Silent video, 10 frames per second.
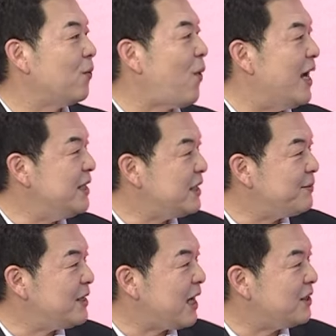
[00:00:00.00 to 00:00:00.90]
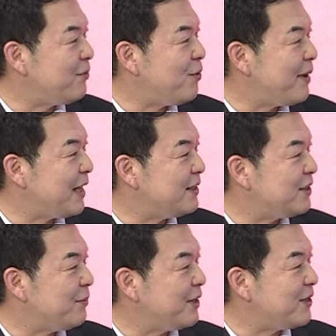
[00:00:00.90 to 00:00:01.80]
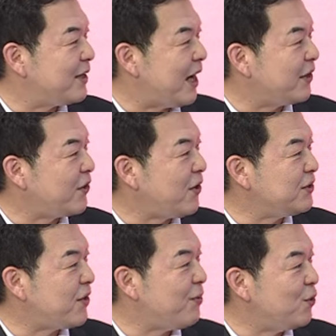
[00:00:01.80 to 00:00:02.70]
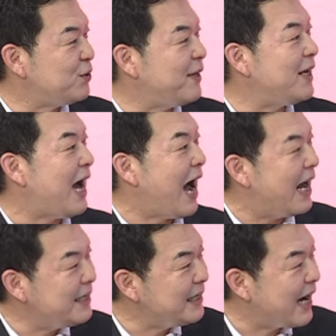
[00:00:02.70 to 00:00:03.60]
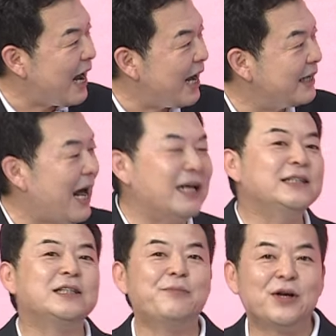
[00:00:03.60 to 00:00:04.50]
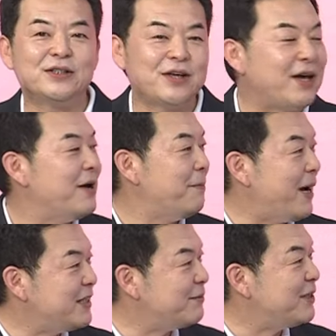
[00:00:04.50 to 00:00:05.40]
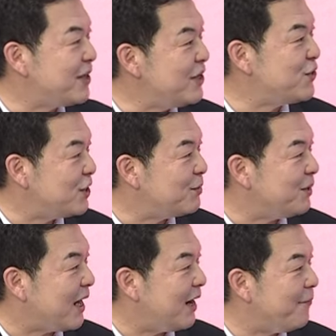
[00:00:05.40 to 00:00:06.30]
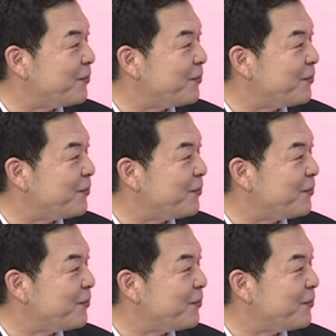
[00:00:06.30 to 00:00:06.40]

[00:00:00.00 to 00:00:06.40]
관심을 가져볼 만한 시점에서의 가격 형성의 모습이 아닌가라는 측면에서의 말씀을 드릴 수 있습니다.